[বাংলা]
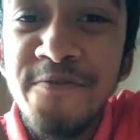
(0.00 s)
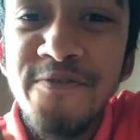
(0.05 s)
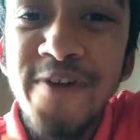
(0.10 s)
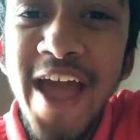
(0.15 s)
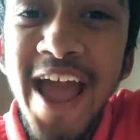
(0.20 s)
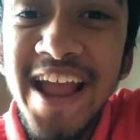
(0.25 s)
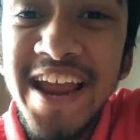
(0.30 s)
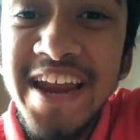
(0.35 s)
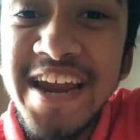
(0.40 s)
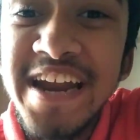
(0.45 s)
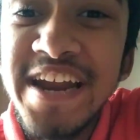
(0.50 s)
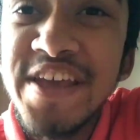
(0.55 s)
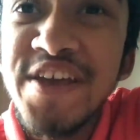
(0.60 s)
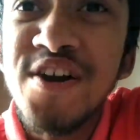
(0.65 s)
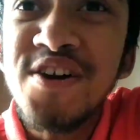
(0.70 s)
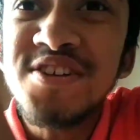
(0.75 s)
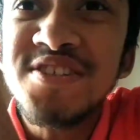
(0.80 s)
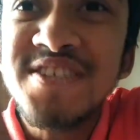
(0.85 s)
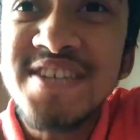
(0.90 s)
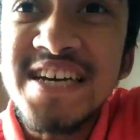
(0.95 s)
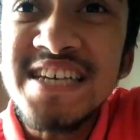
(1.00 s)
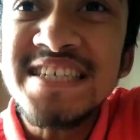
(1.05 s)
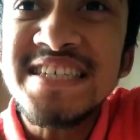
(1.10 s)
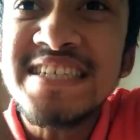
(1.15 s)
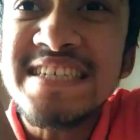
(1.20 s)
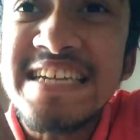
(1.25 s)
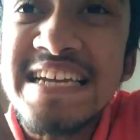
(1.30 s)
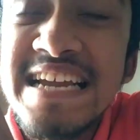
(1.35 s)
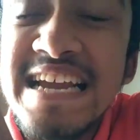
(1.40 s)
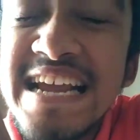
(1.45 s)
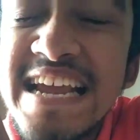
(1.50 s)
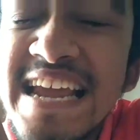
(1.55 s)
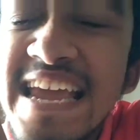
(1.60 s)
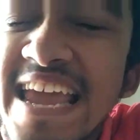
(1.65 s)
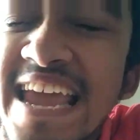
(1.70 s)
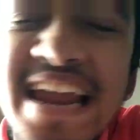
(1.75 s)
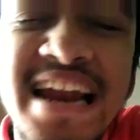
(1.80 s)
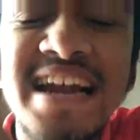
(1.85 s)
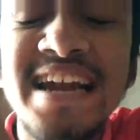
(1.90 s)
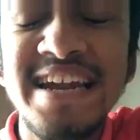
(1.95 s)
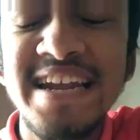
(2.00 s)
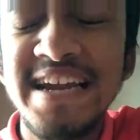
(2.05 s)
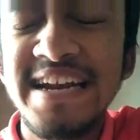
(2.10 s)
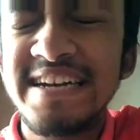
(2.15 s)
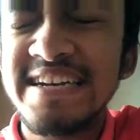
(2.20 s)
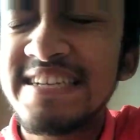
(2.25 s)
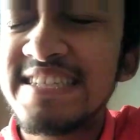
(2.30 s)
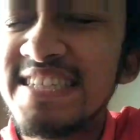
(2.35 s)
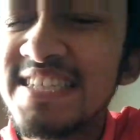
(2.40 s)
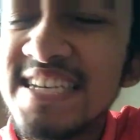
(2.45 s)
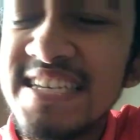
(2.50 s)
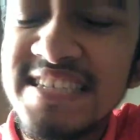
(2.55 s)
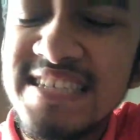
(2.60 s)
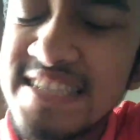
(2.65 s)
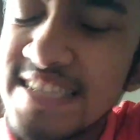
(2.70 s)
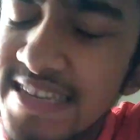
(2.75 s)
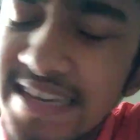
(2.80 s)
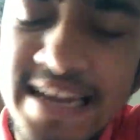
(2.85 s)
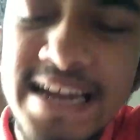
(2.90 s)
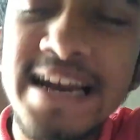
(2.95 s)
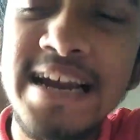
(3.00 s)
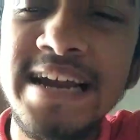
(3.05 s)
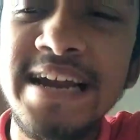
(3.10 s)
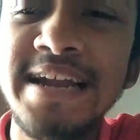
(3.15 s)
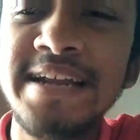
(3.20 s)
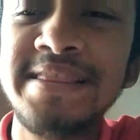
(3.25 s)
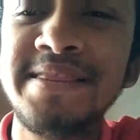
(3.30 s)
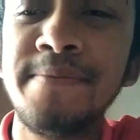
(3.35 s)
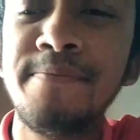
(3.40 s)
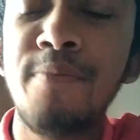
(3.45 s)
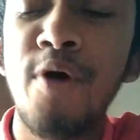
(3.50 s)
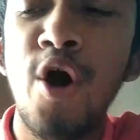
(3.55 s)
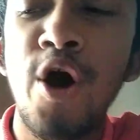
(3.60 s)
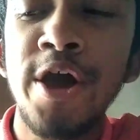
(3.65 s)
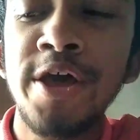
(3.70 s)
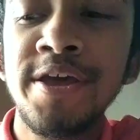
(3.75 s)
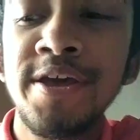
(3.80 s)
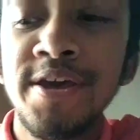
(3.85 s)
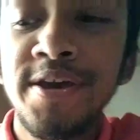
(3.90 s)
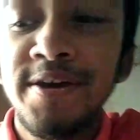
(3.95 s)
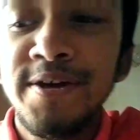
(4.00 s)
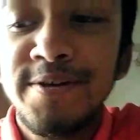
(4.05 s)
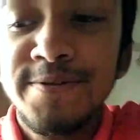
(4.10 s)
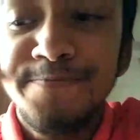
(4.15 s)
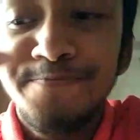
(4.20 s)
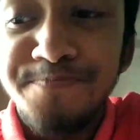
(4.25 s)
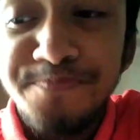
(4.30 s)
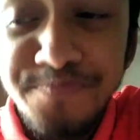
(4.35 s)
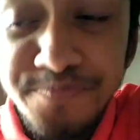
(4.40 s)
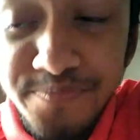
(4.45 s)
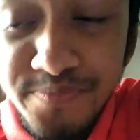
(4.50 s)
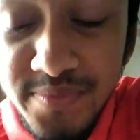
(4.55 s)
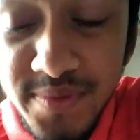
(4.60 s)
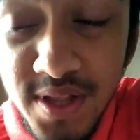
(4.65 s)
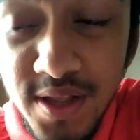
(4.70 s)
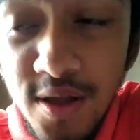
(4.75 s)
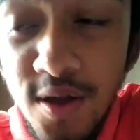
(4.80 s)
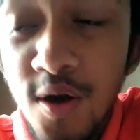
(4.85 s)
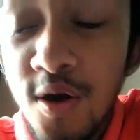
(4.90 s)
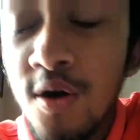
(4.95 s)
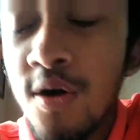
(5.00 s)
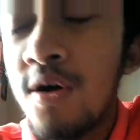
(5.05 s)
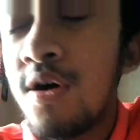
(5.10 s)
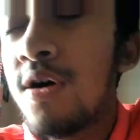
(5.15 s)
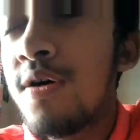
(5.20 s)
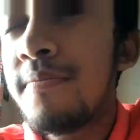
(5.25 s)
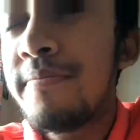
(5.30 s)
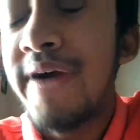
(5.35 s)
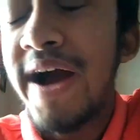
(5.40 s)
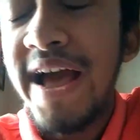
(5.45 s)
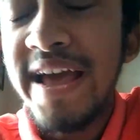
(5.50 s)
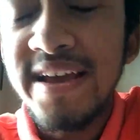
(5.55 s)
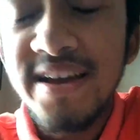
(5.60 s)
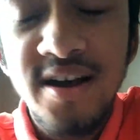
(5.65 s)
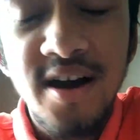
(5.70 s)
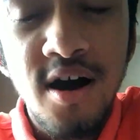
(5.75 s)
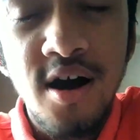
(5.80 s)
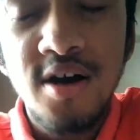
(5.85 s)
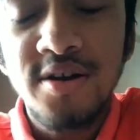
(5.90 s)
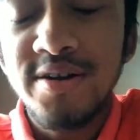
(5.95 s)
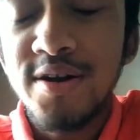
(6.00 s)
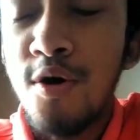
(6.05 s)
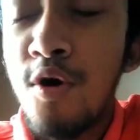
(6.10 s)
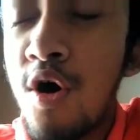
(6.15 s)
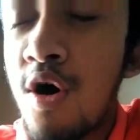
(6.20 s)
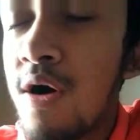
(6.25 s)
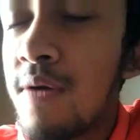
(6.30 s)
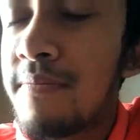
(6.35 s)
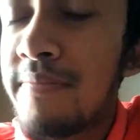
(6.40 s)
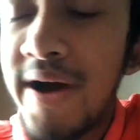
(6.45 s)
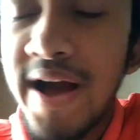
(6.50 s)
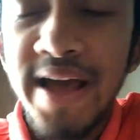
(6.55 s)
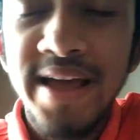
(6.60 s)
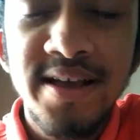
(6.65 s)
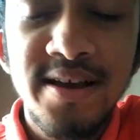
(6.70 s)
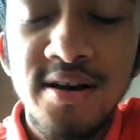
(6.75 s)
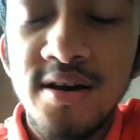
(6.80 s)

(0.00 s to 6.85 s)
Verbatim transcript: ফ্র্যাঙ্কি ডিয়ং জাস্ট কিল ইট জাস্ট কিল্ড ইট দ্য বয় ও মাই গড ও মাই